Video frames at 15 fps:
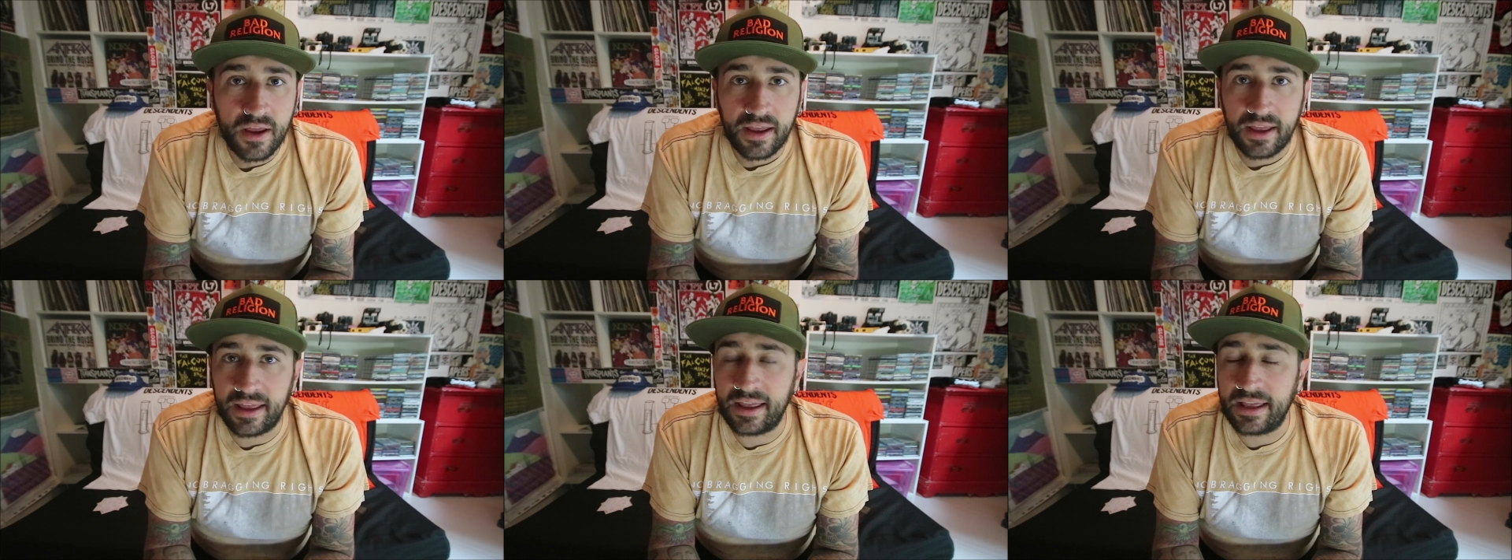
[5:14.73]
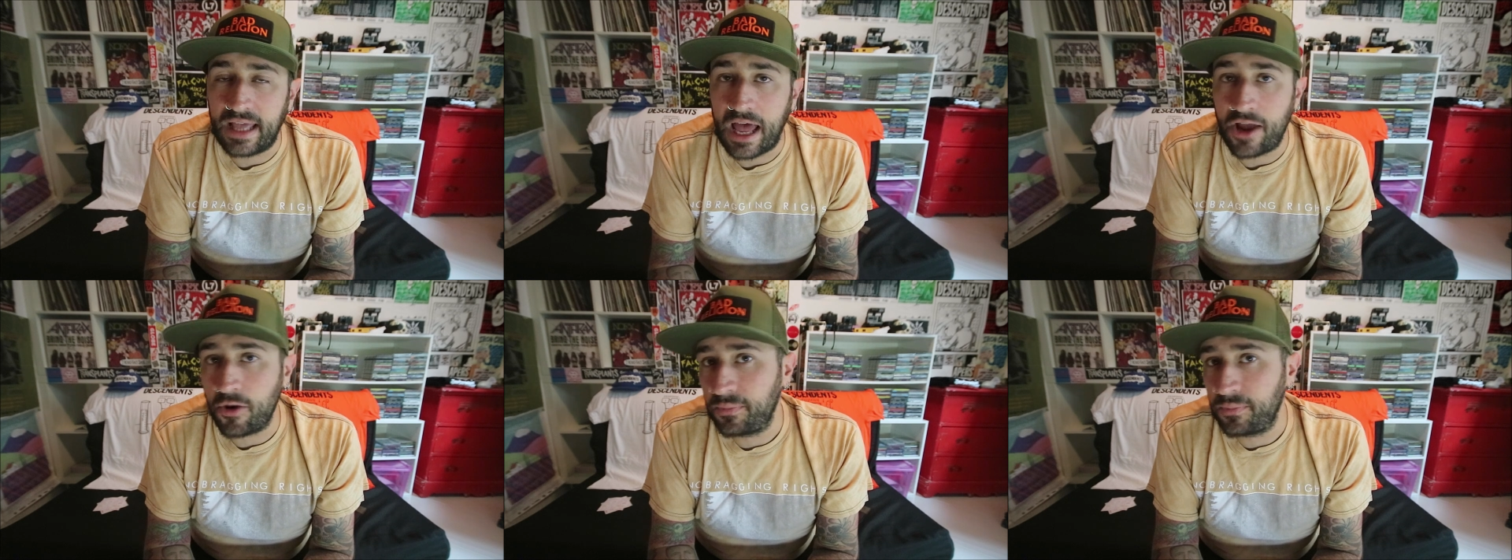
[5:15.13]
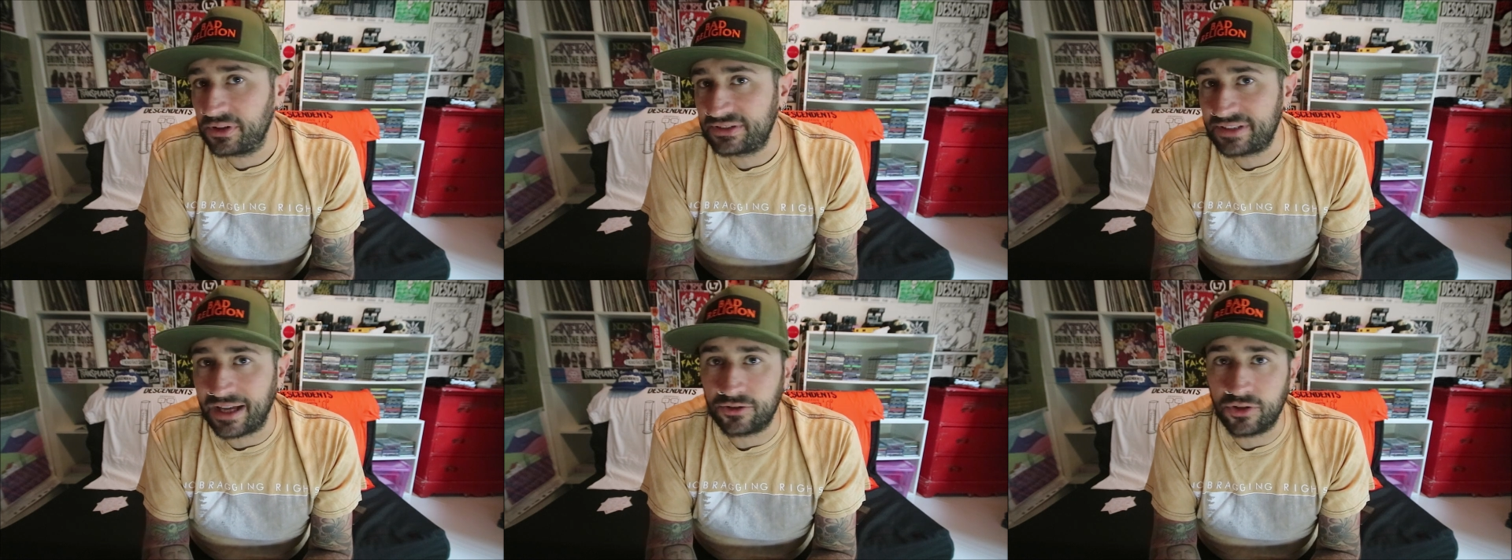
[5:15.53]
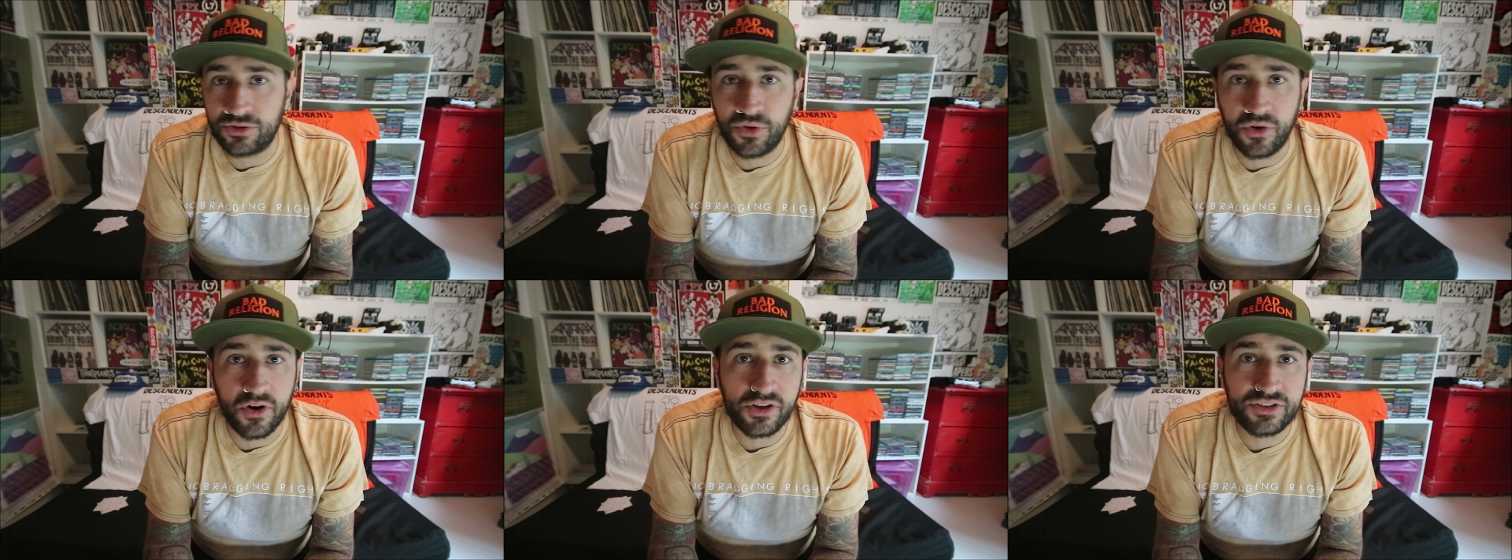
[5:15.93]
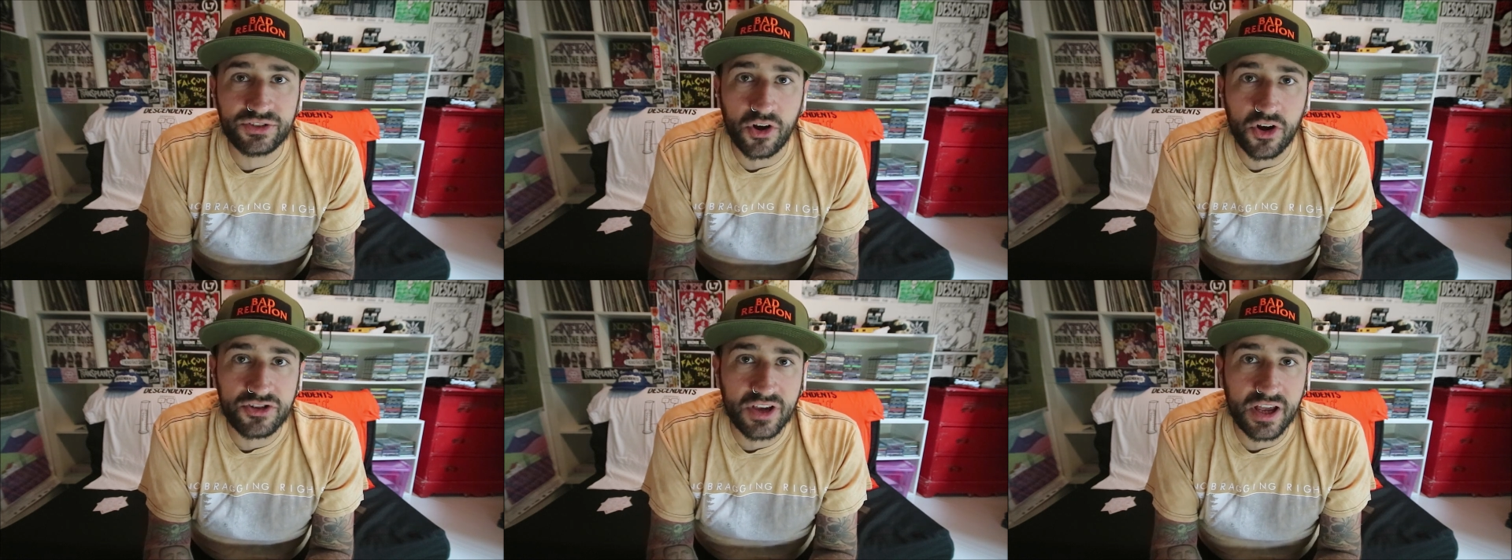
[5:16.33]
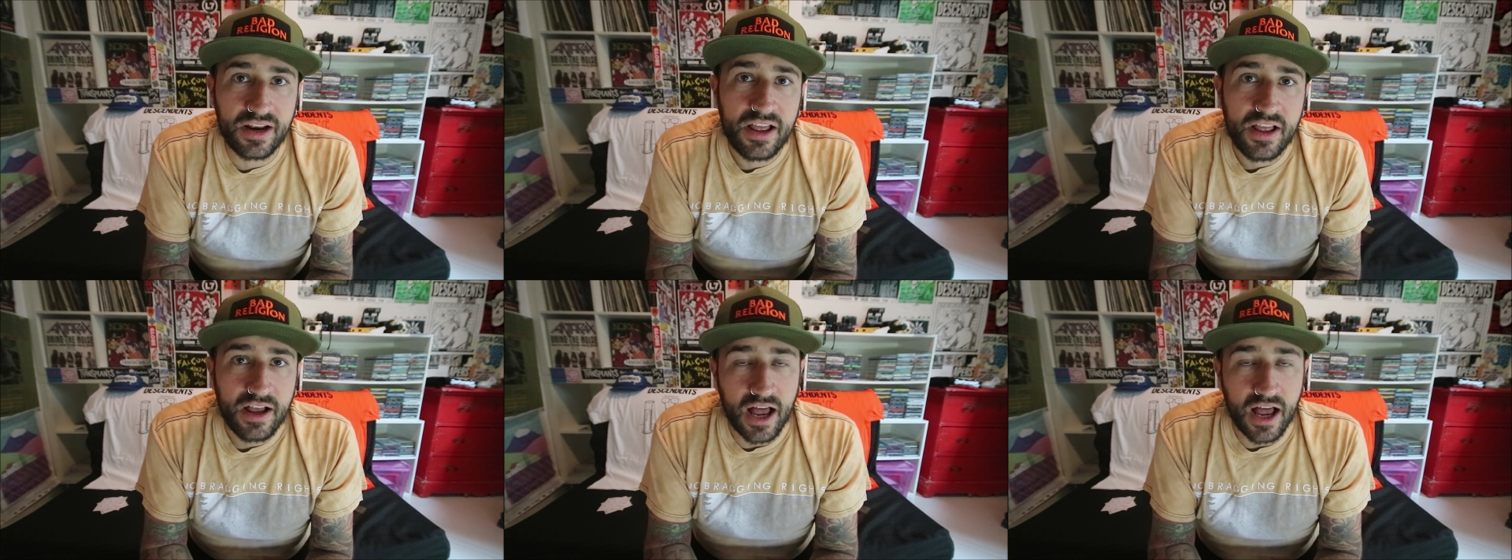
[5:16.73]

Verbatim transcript: eh, hanno postato sui loro social